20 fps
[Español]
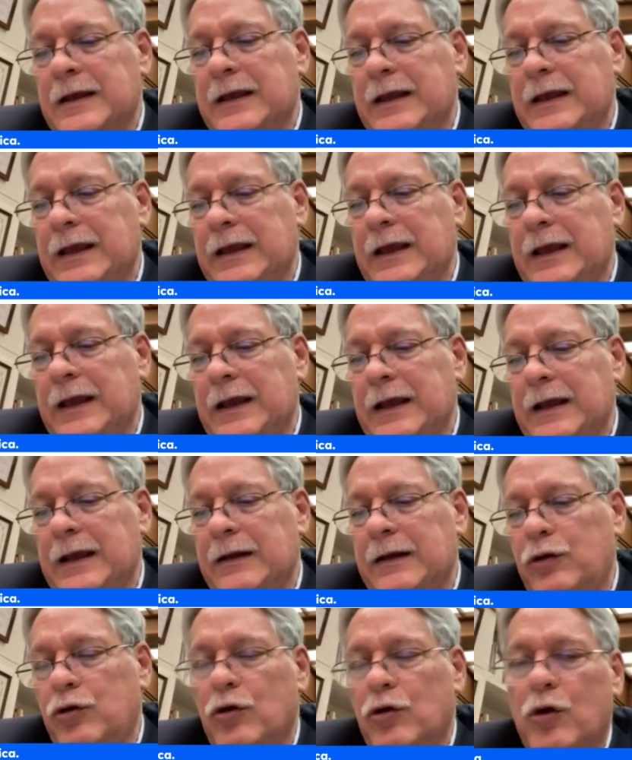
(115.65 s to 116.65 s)

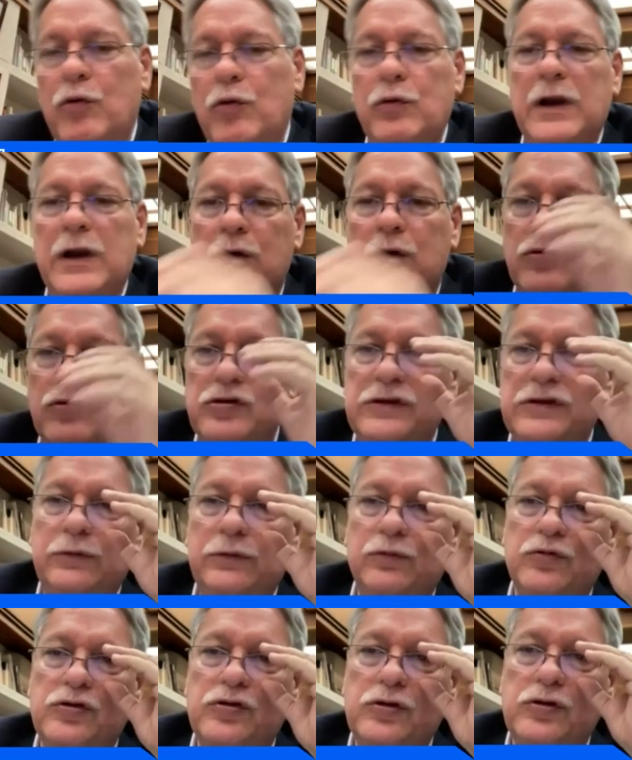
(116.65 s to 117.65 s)
eh, no una
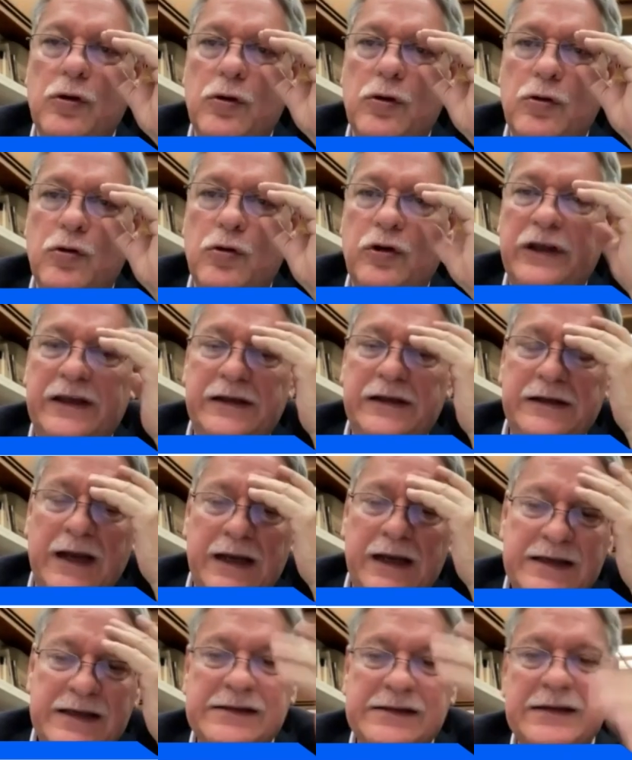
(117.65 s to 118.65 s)
constitución
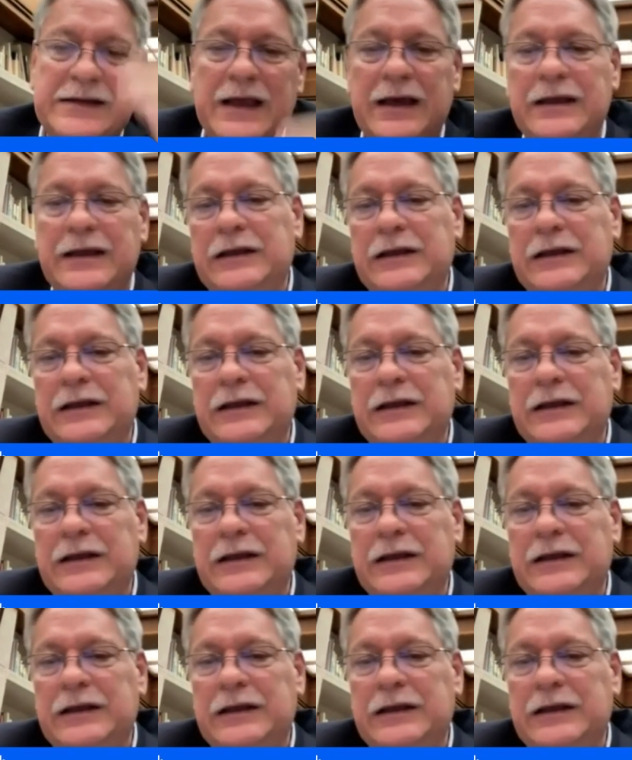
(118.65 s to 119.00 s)
originalista